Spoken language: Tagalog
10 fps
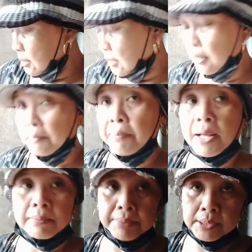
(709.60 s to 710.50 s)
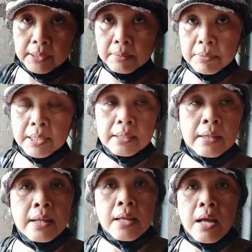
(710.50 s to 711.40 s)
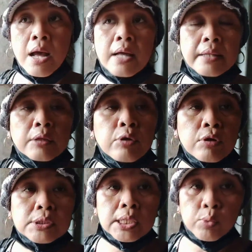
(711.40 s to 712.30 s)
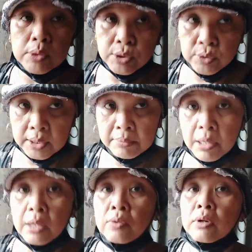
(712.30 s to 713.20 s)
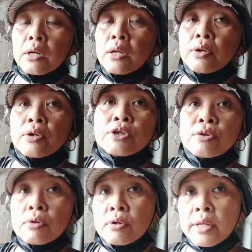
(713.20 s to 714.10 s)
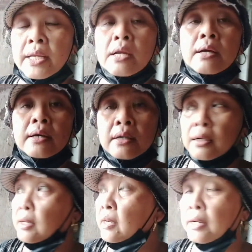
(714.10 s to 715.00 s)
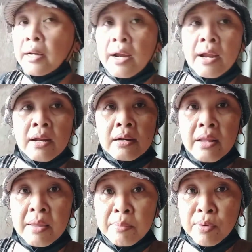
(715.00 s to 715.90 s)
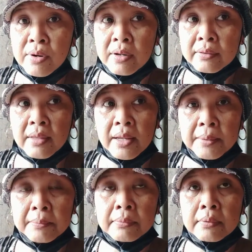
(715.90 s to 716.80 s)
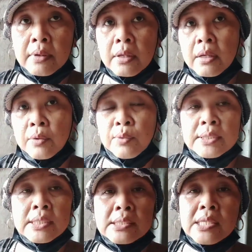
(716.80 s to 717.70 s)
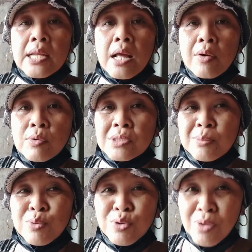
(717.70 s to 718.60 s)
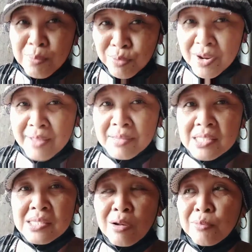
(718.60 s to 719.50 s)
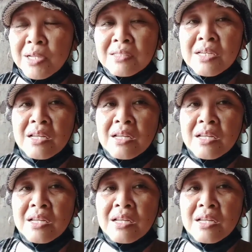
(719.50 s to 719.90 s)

pakbot naman. At ito yung sitwasyon ni Makaluka ngayon during her labor time. Which is kinakausap ko yung apo natin sa loob ng tiyan na